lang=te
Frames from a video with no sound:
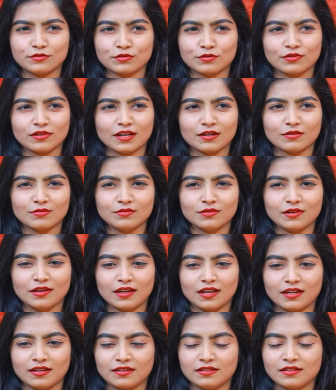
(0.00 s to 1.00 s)
తీసుకున్నాను
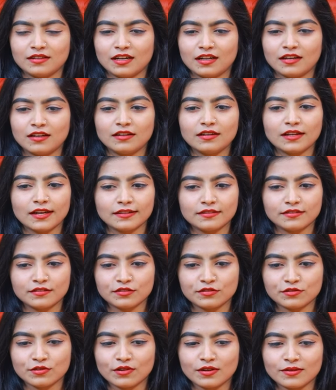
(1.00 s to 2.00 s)
అండ్ అలా లైట్
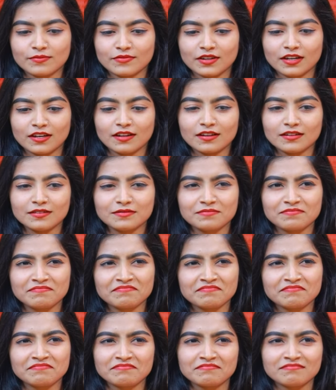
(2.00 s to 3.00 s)
తీసుకోవడం వల్ల
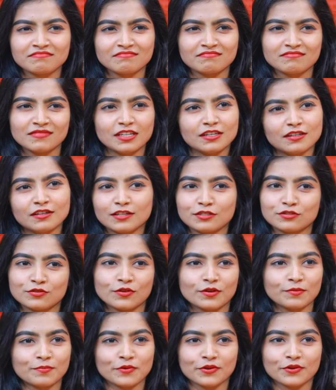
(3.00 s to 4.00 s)
ఇంట్రెస్ట్ కూడా